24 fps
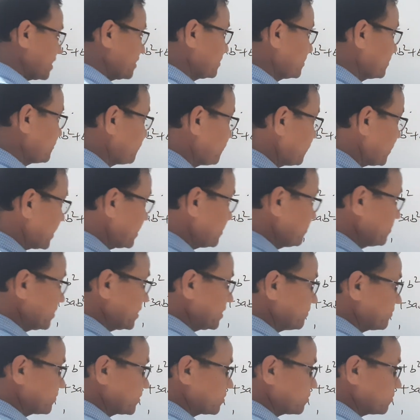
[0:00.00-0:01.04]
है ये फाइव है
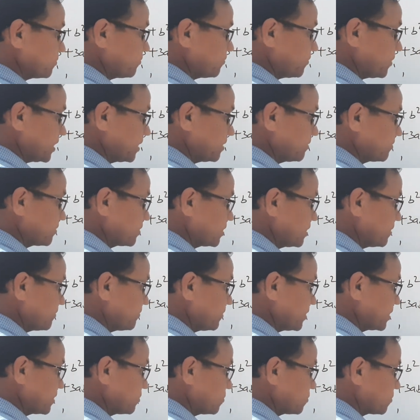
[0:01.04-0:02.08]
तो फाइव ये
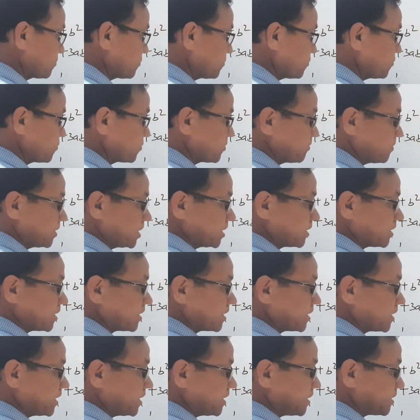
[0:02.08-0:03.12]
वन और फोर मिल
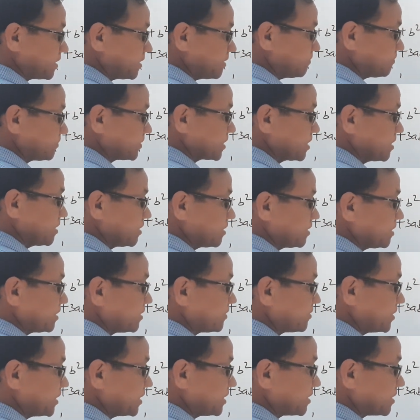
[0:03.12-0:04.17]
करके आ गया ये
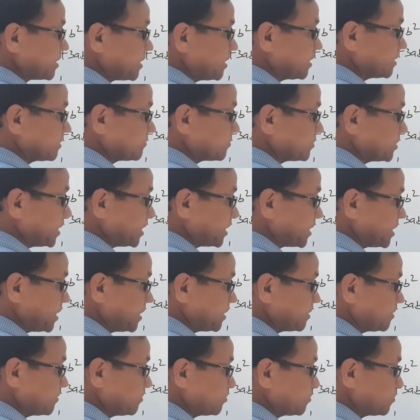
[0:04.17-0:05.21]
टेन कहाँ से आ गया
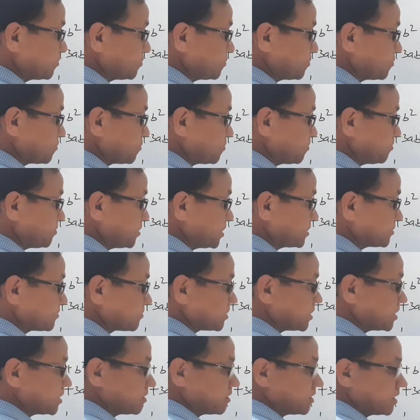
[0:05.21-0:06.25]
इन दोनों को प्लस
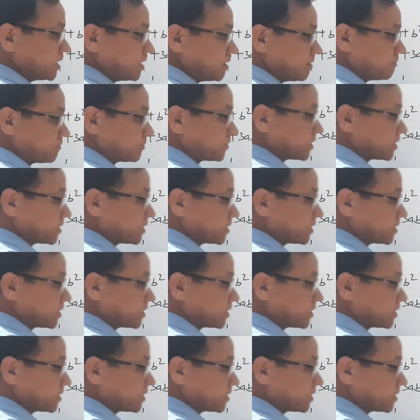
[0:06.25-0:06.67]
कर दिया